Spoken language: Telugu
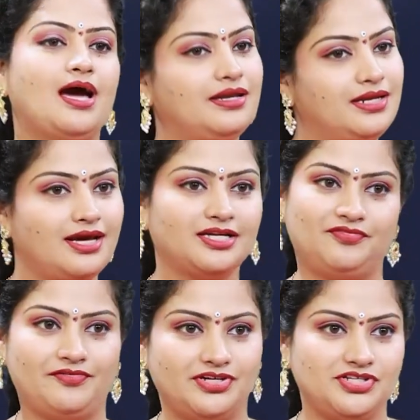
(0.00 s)
అన్నీ
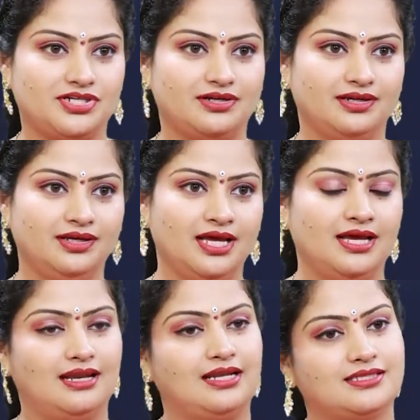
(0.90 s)
నాకు వివరించండి
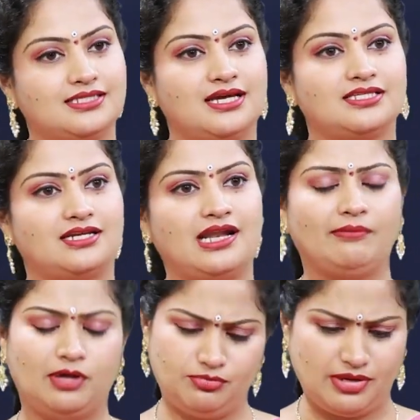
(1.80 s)
లలిత
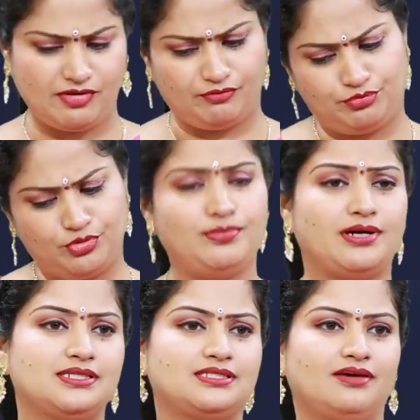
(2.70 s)
సహస్రనామాలు మేము ఎప్పుడు
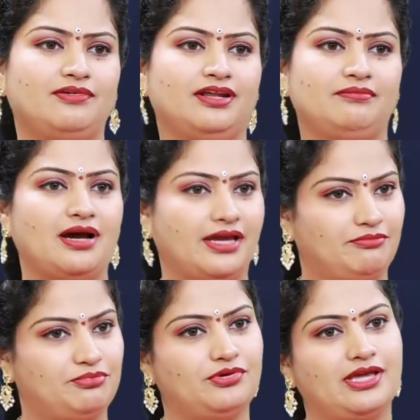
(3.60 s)
పఠిస్తామండి మాకు
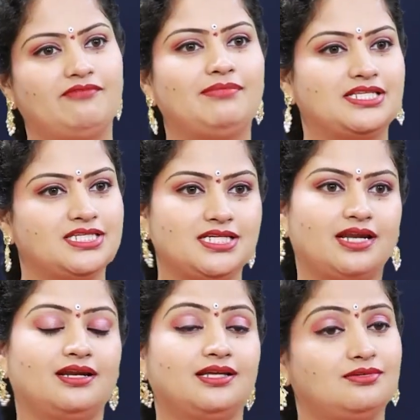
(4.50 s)
ఎప్పుడు ఏం మంచి
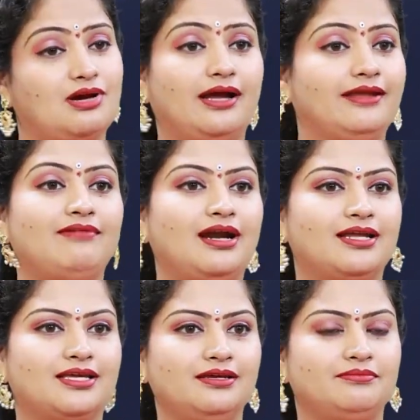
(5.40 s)
జరగలేదు అనే
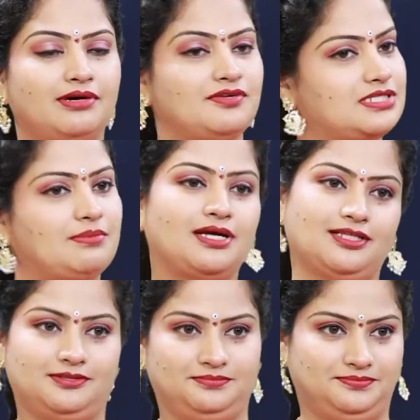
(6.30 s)
వాళ్ళకి మనం సమాధానం